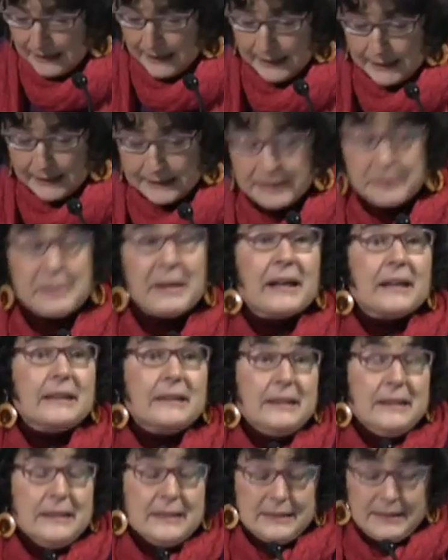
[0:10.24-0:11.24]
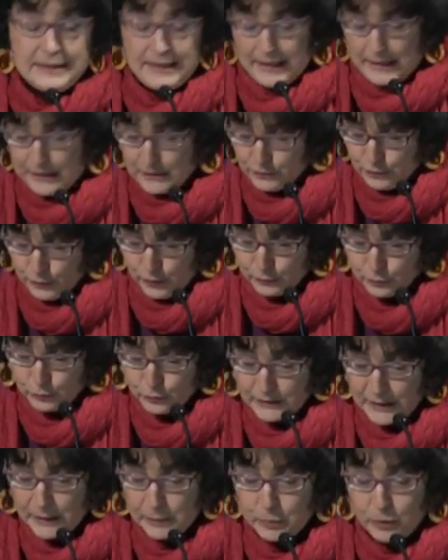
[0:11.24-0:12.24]
Le accademie artistiche, che sono ad
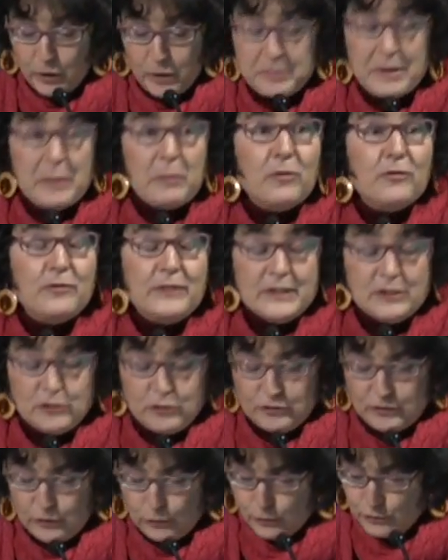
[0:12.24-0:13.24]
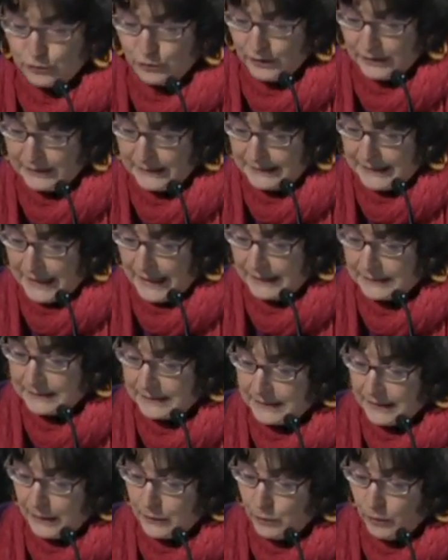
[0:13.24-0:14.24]
un tempo, l'abbiamo visto, istituzioni didattiche e